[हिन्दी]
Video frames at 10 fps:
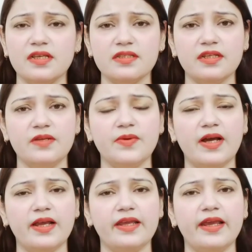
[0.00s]
सनस्क्रीन
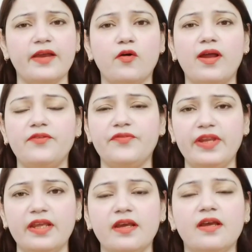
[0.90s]
आ गई हैं ऑयल
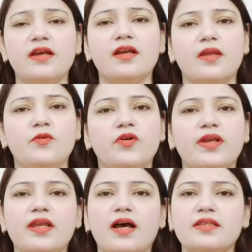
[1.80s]
फ्री गर्मियों
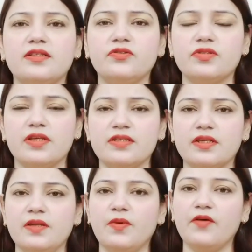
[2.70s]
के लिहाज से जो
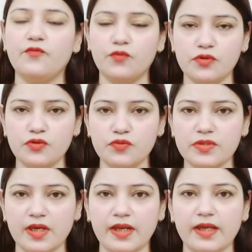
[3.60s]
सनस्क्रीन है वो
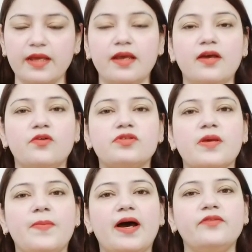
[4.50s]
यूज़ करें
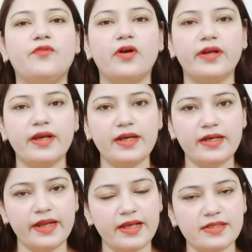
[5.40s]
उसके बाद वाटर
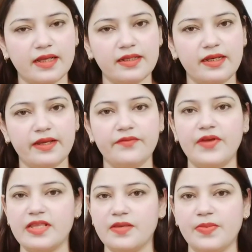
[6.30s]
इनटेक ज़्यादा लें
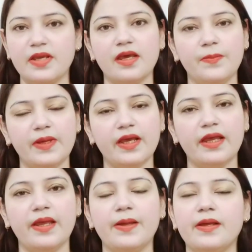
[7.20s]
वैसे भी गर्मियाँ
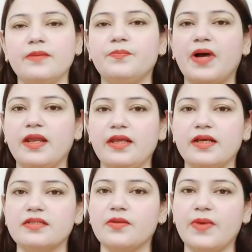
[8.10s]
हैं पानी
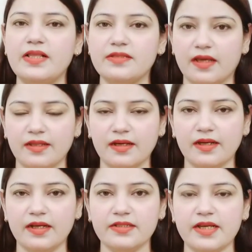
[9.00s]
का इस्तेमाल ज़्यादा
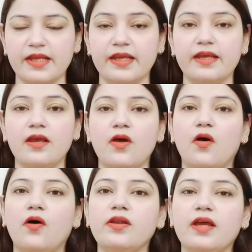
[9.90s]
करना चाहिए
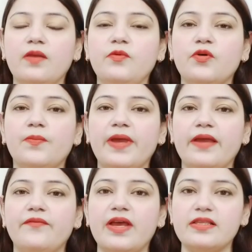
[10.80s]
और गर्मियों
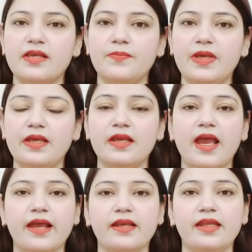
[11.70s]
में वैसे भी
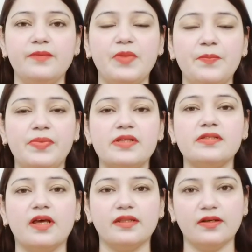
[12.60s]
एक्नी पिम्पल
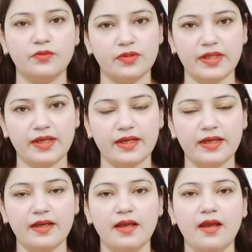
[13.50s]
ज़्यादा होते
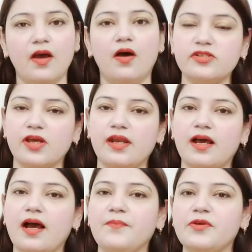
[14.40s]
हैं इन
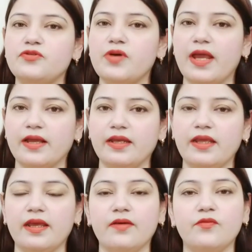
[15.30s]
आपकी जो एक्नी
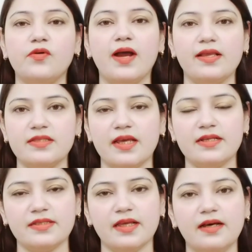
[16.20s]
है वो आहिस्ता
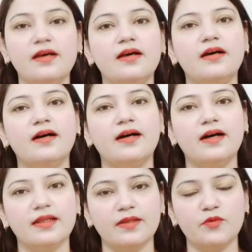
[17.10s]
आहिस्ता
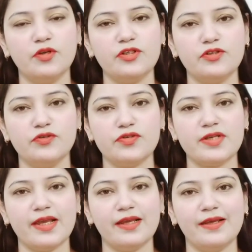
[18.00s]
ख़त्म होनी शुरू हो
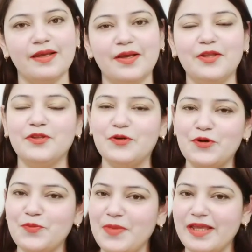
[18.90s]
जाएगी तो
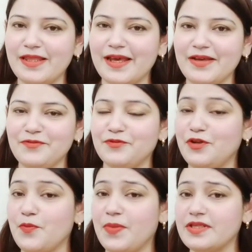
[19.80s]
उम्मीद है
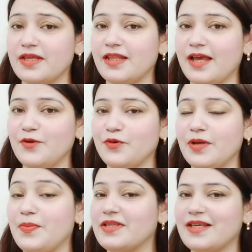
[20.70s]
वीडियो पसंद आई
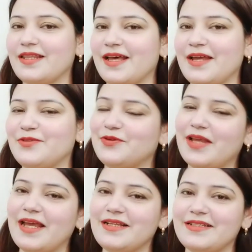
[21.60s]
होगी पसंद आए तो
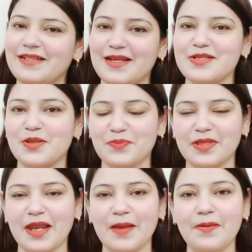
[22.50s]
लाइक शेयर
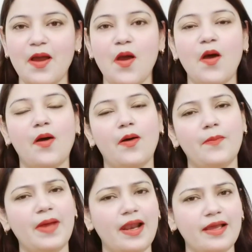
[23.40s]
सब्सक्राइब
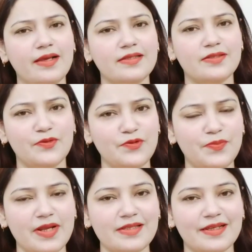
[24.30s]
और बेल आइकन ज़रूर
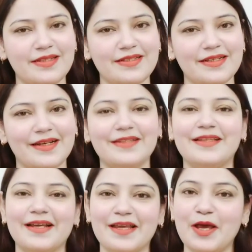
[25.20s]
प्रेस कर दीजिएगा
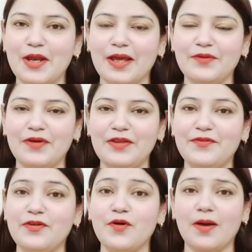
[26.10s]
ताकि हर आने वाली
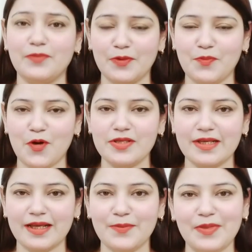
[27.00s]
वीडियो आप तक पहुंच
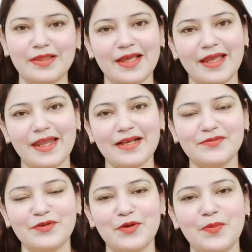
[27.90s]
सके मिलते हैं
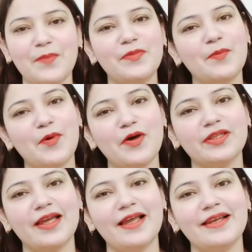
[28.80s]
नेक्स्ट वीडियो में अपना
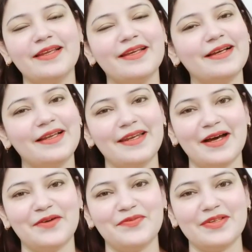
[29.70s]
बहुत ख्याल रखिएगा
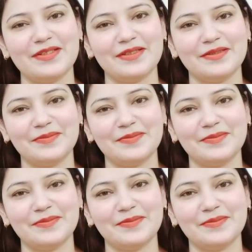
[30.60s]
अल्लाह हाफिज़